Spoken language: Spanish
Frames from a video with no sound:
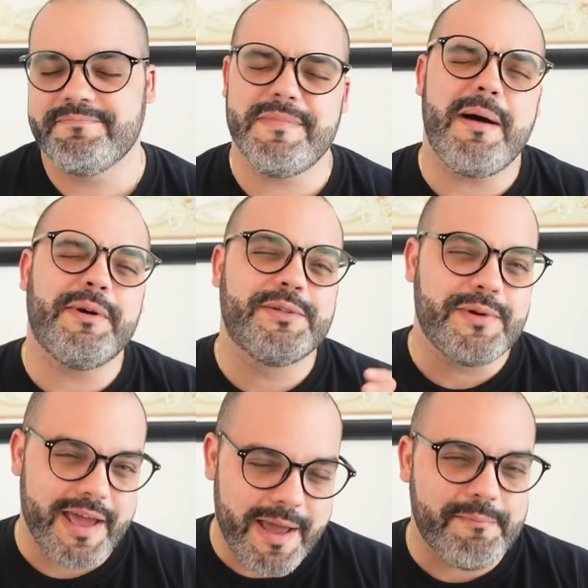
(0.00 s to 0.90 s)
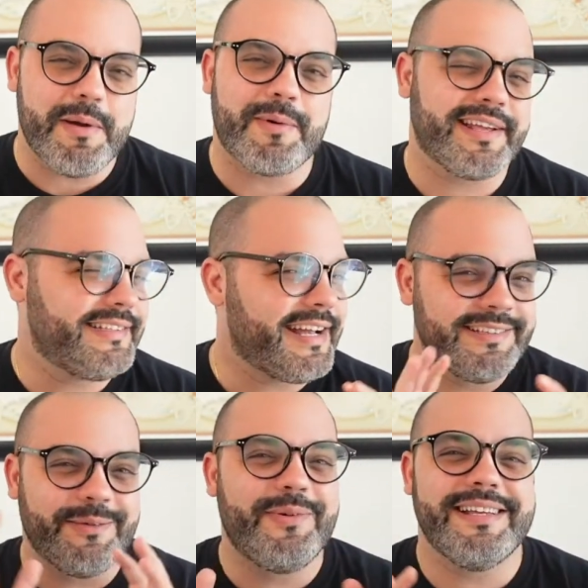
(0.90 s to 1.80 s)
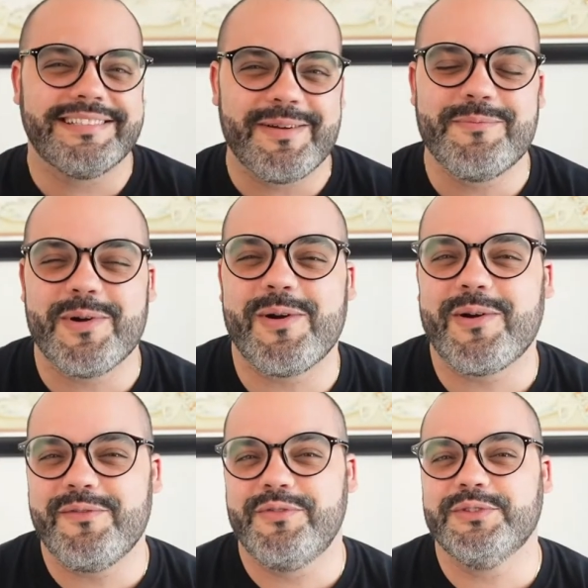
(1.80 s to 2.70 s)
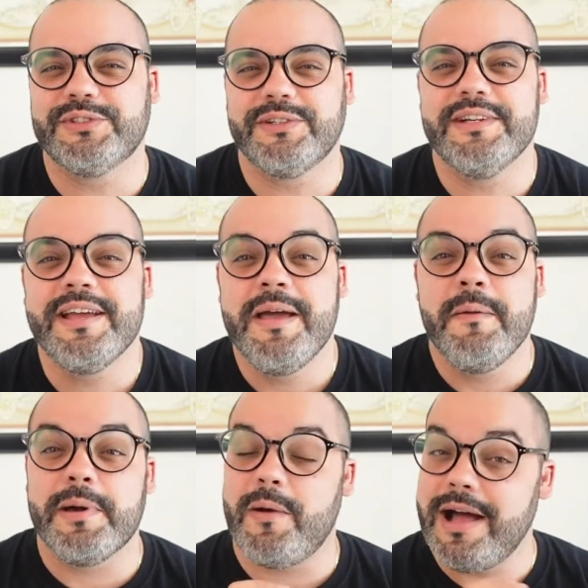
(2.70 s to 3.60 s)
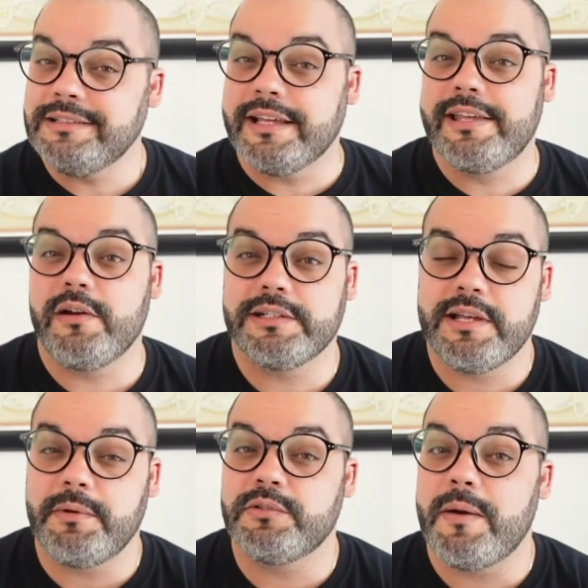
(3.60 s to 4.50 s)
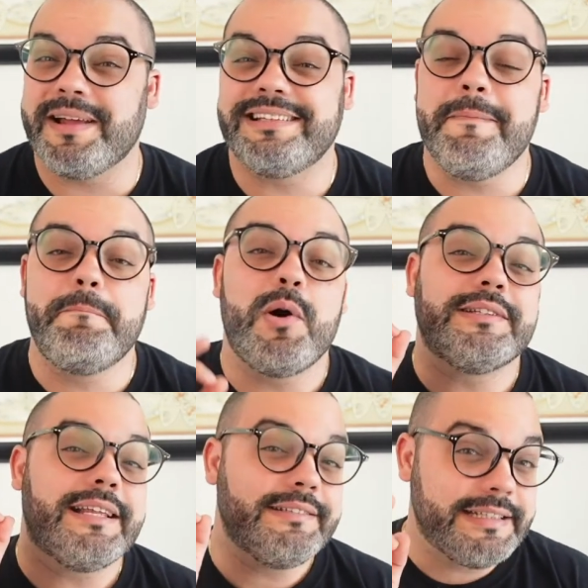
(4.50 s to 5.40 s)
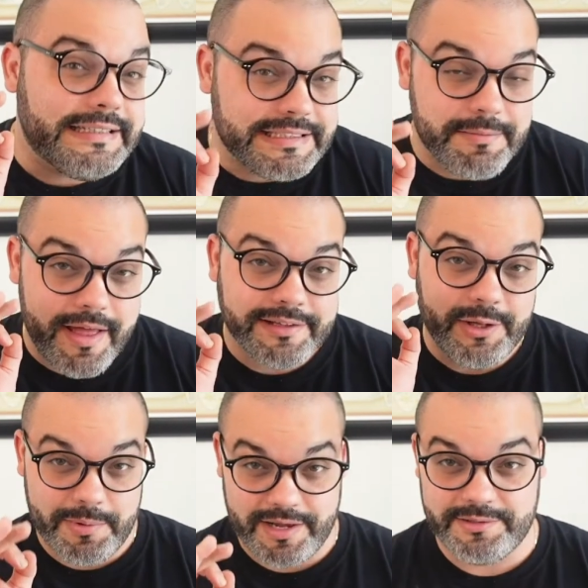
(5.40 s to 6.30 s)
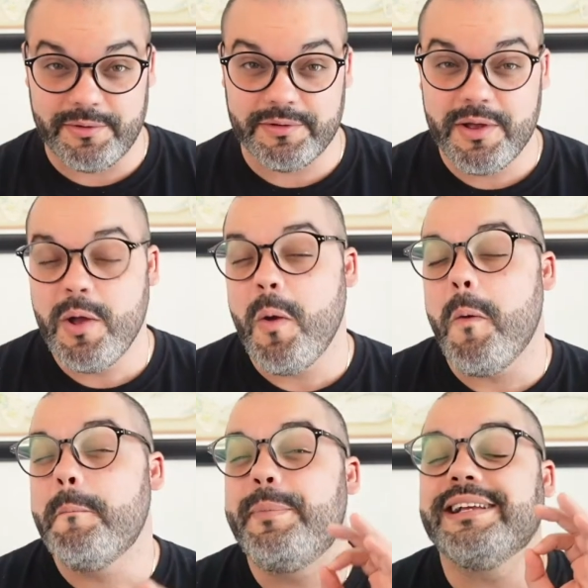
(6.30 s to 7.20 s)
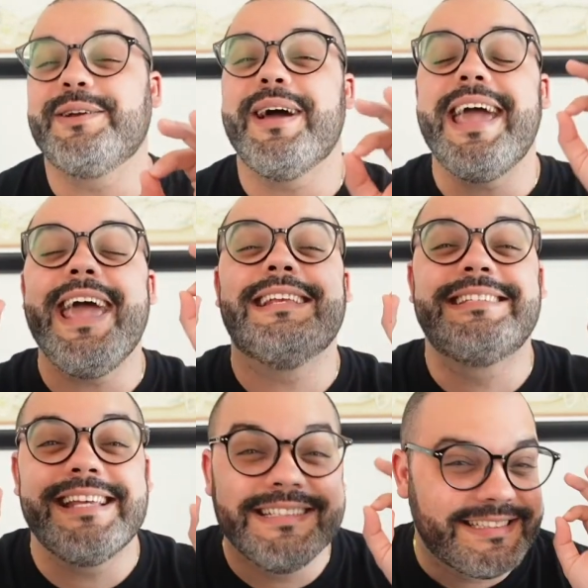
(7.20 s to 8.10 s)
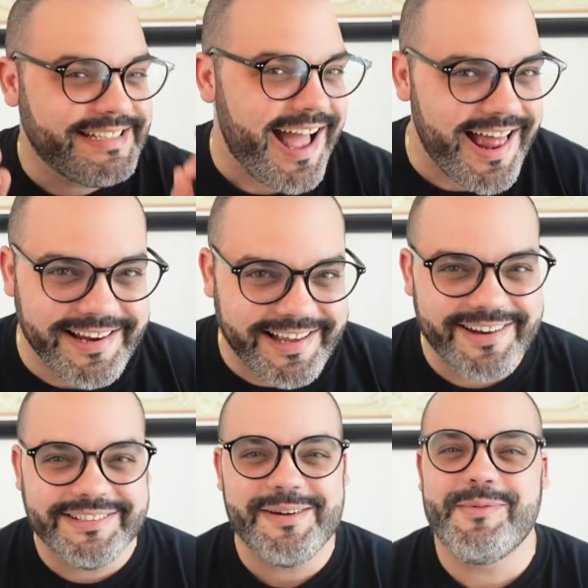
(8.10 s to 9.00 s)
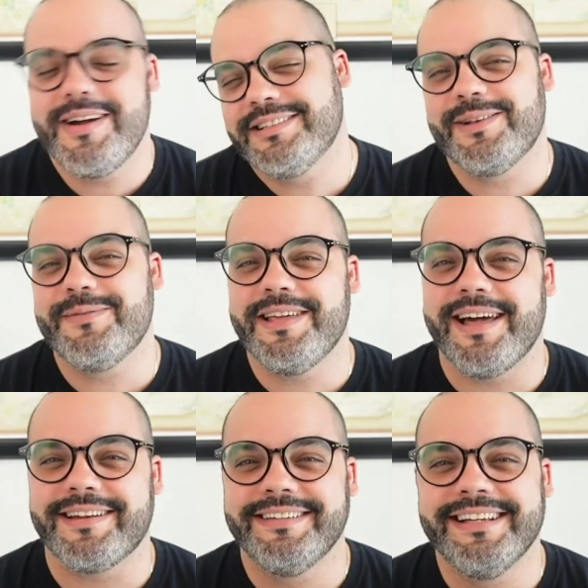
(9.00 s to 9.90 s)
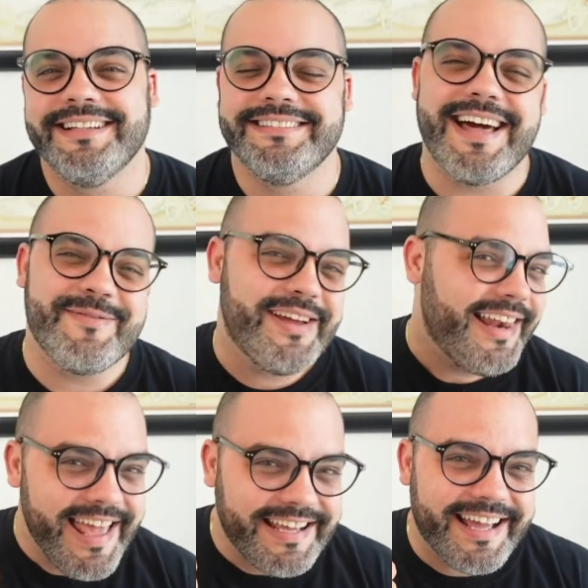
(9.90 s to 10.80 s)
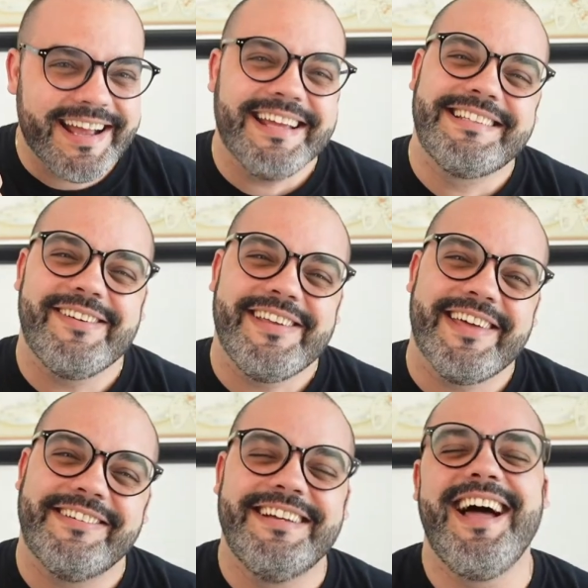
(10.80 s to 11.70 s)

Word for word: Damos un ejemplo porque sé que esto puede ser un poco confuso. Pero antes quiero que sepas una parte importantísima de esta operación un paso esencial que no te puedes olvidar. Darme like en este video.